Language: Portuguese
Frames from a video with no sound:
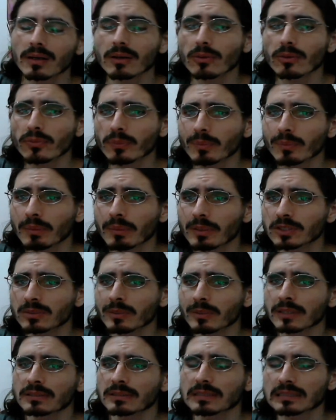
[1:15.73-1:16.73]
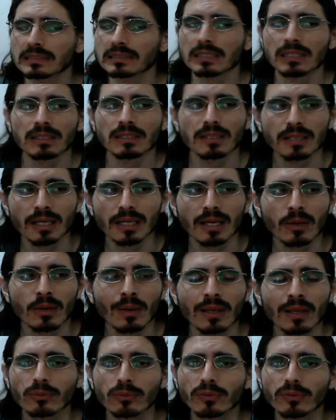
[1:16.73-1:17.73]
O filme é mais ou menos assim: é um
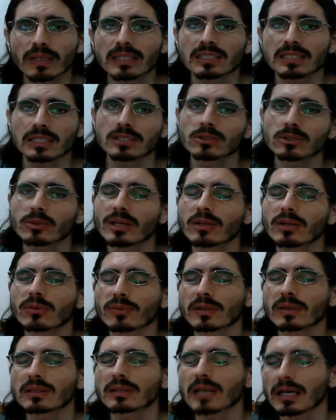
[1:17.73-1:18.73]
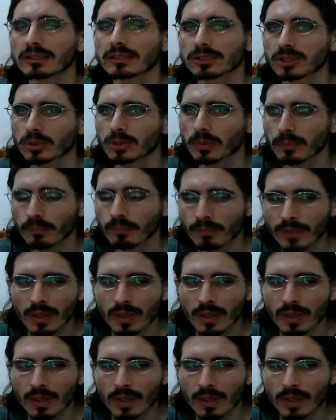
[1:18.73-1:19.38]
reino fictício, um reino fantástico.